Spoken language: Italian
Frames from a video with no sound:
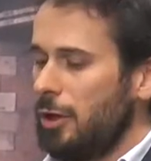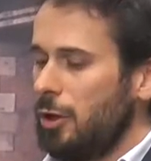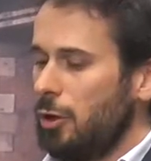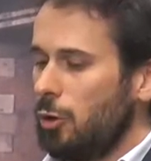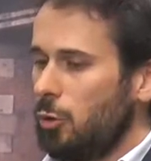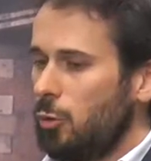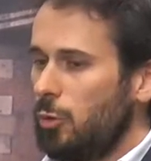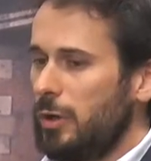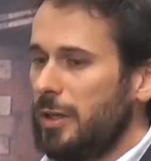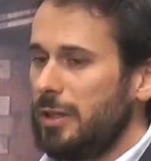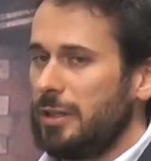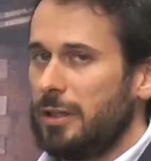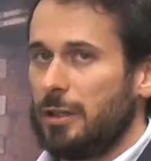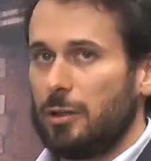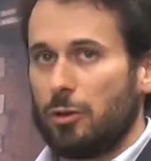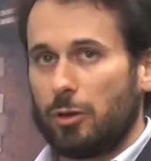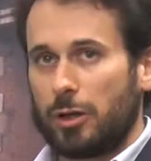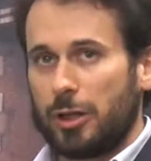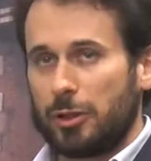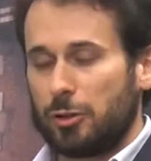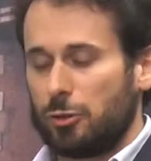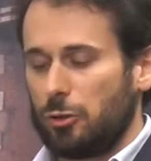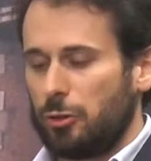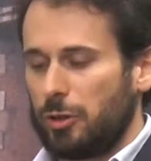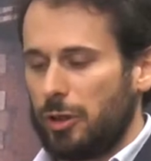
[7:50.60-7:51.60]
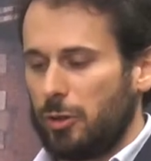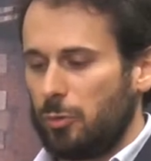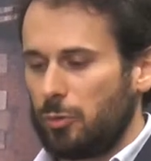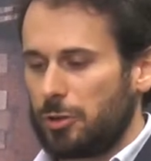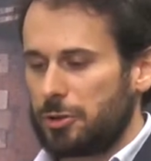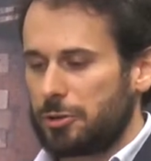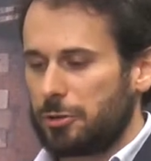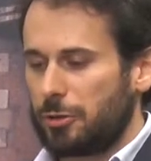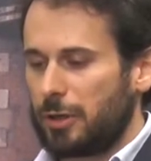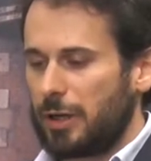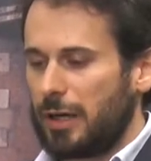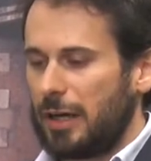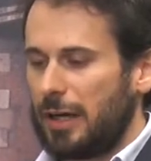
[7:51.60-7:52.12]
Quindi il locatore in
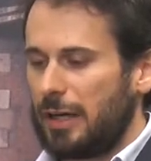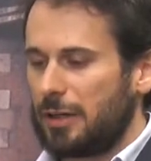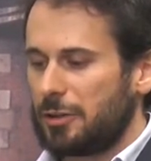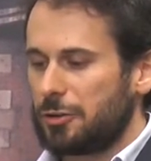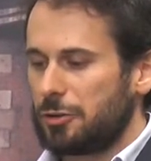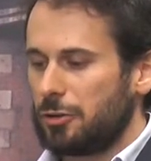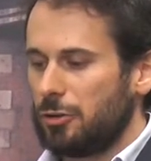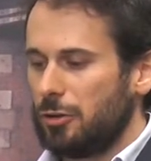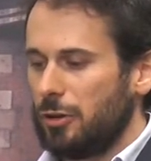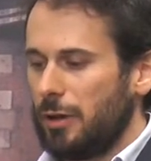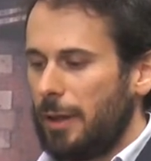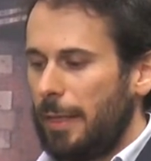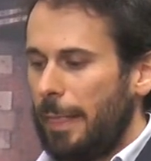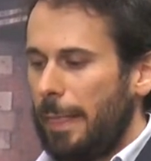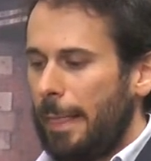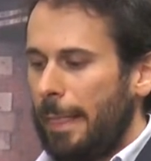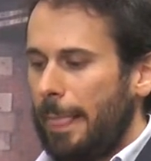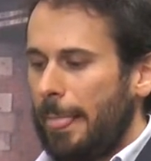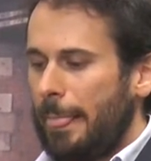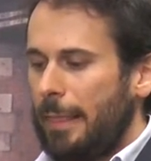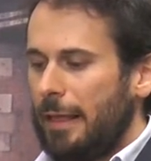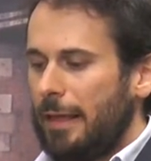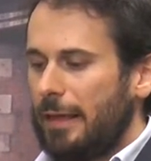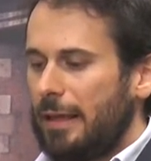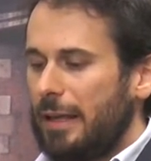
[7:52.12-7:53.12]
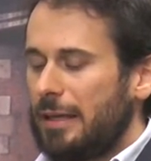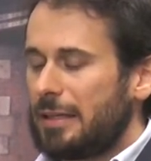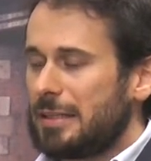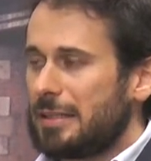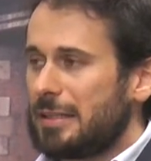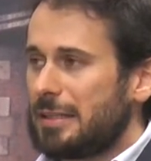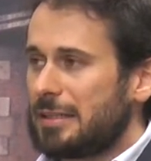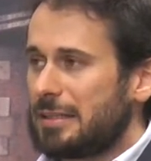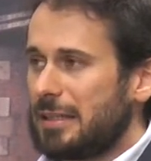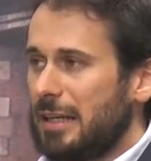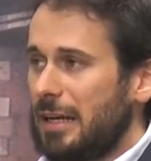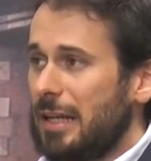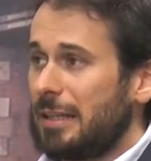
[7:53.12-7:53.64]
questo caso
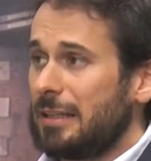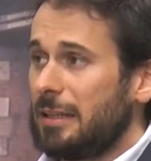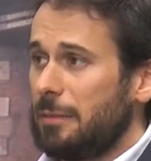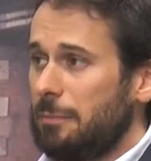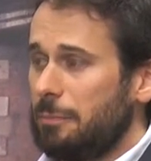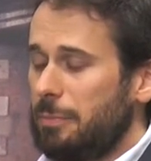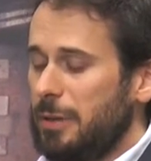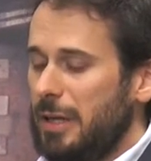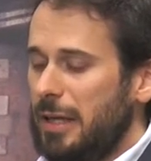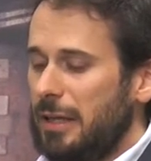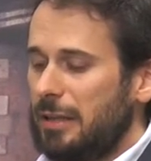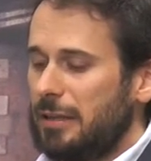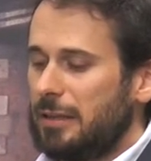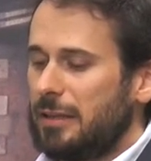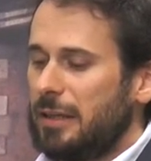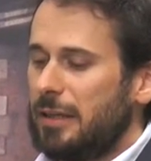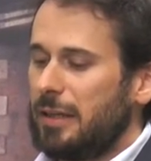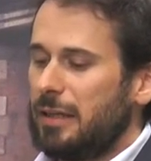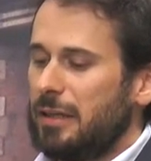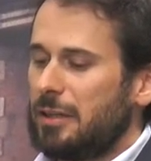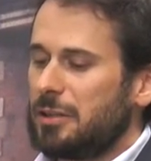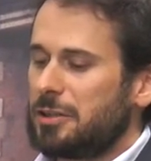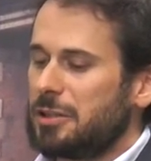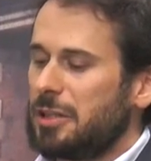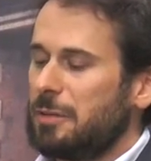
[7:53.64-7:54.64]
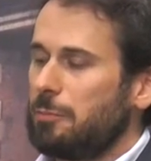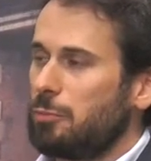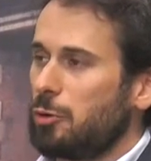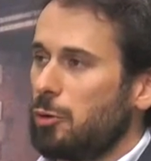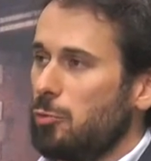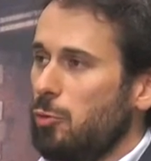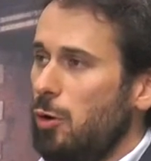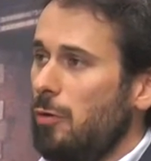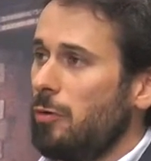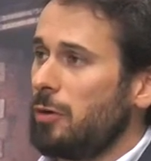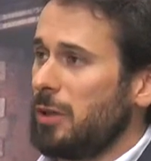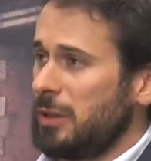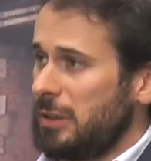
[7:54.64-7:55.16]
sarà adempiente se
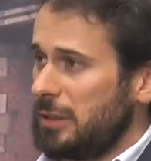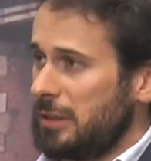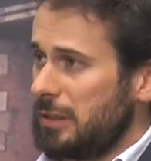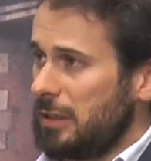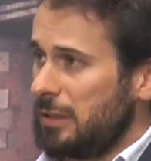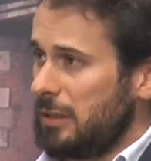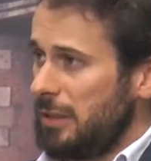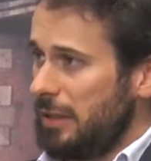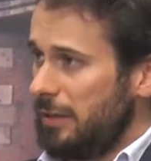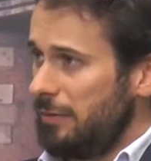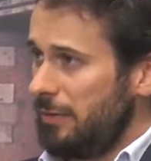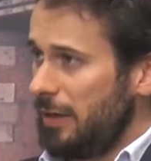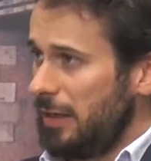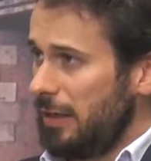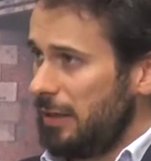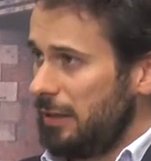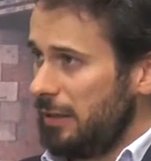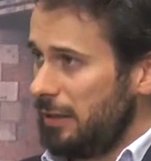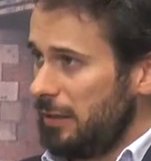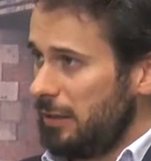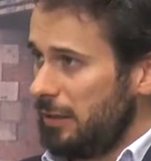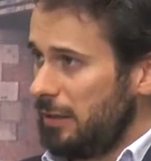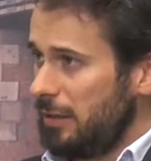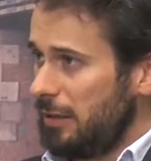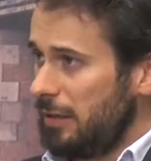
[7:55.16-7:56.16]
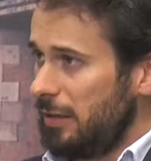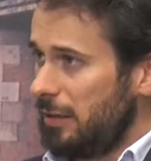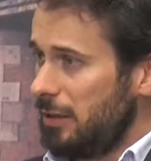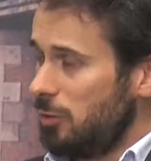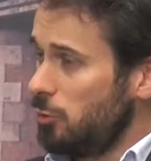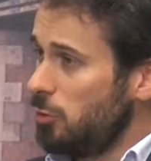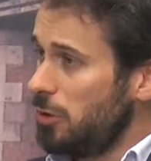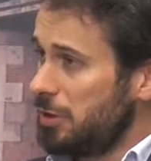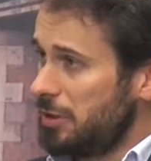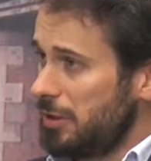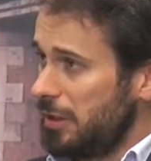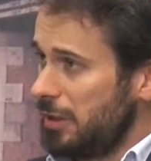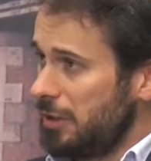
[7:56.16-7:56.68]
promuove una trattativa,
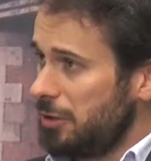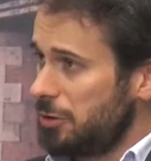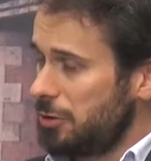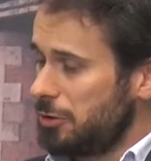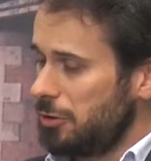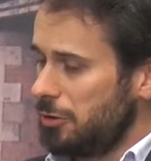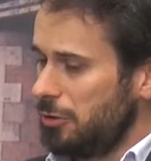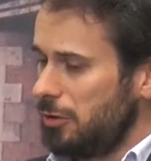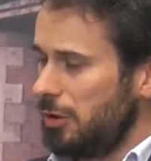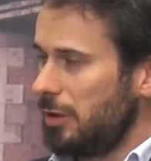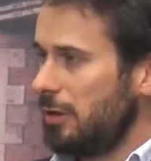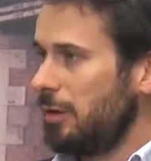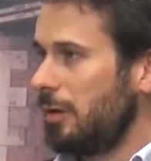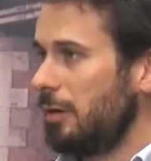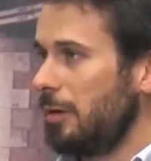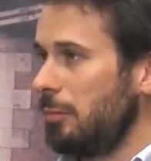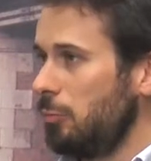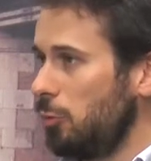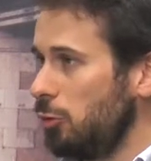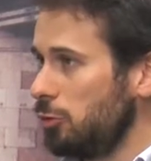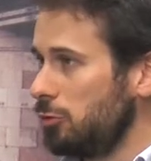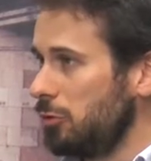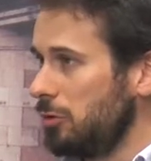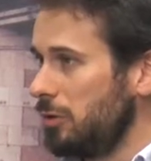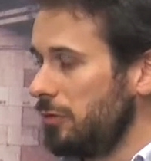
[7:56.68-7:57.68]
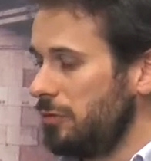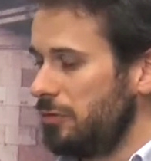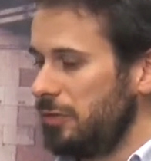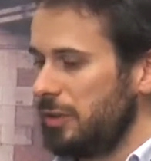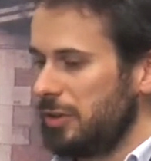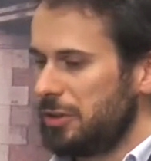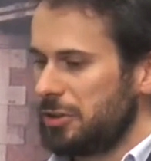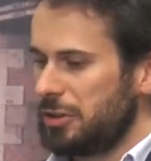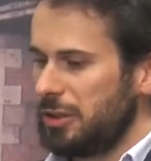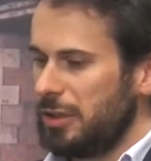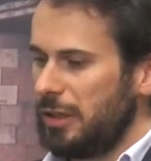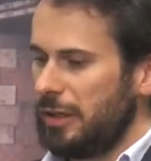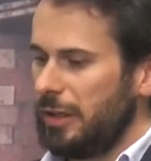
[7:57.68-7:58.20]
lui stesso, molto
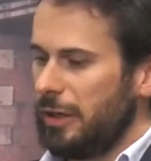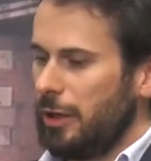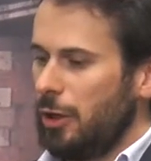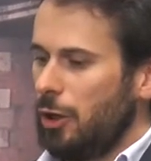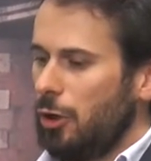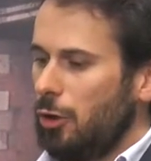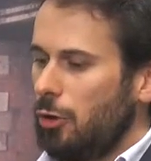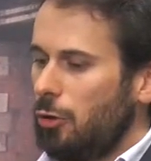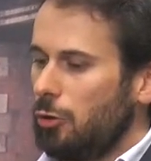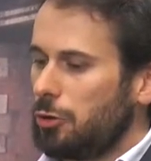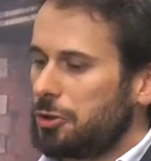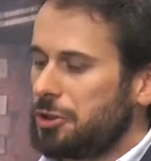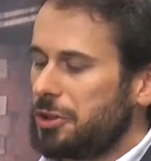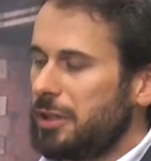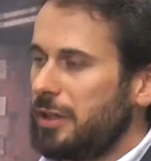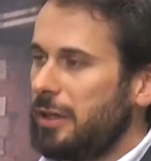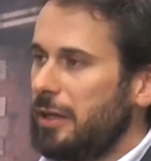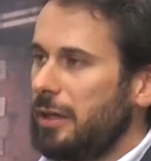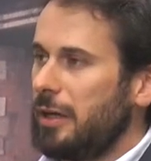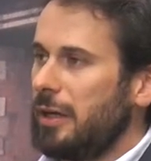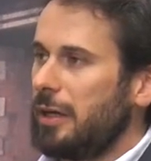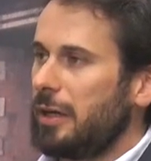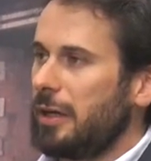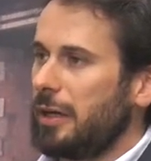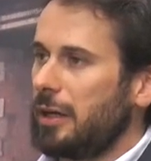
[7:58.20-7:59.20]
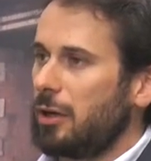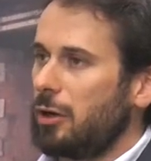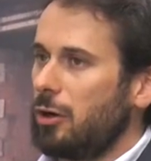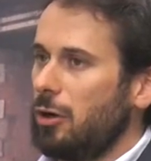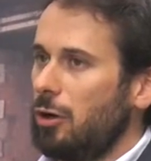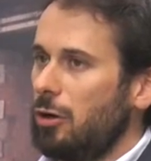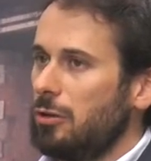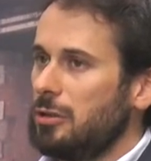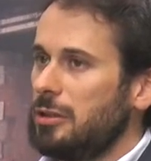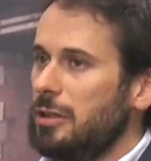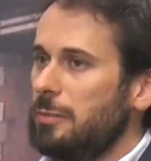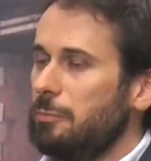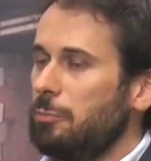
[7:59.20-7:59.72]
difficile, o se
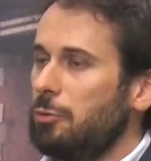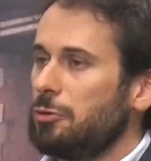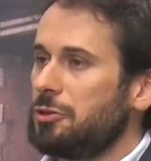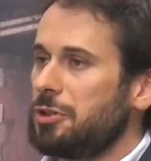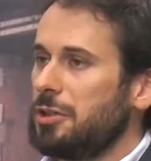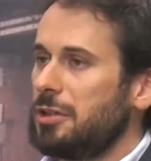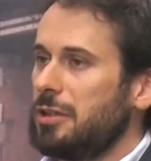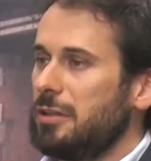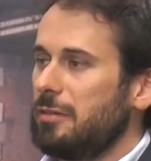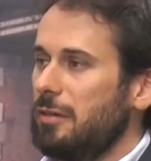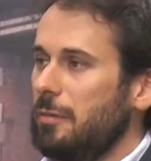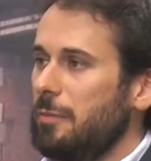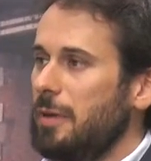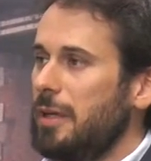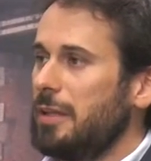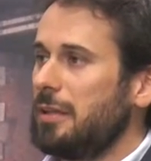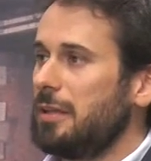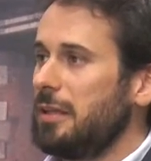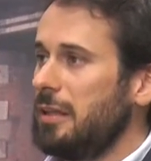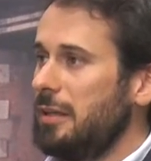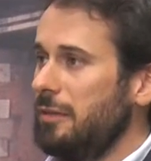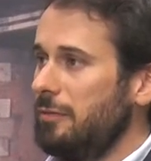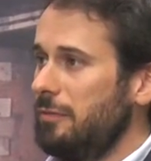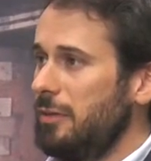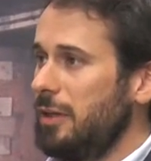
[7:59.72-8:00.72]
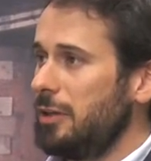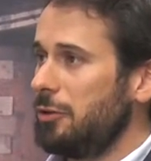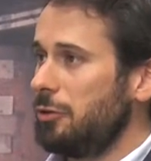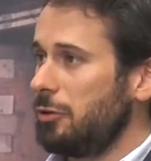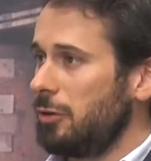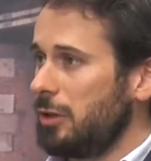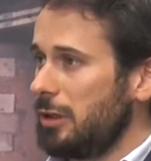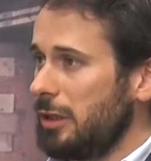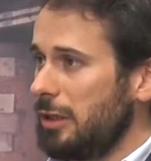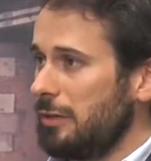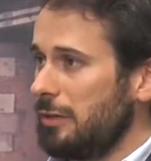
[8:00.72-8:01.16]
raccoglie positivamente l'invito che gli è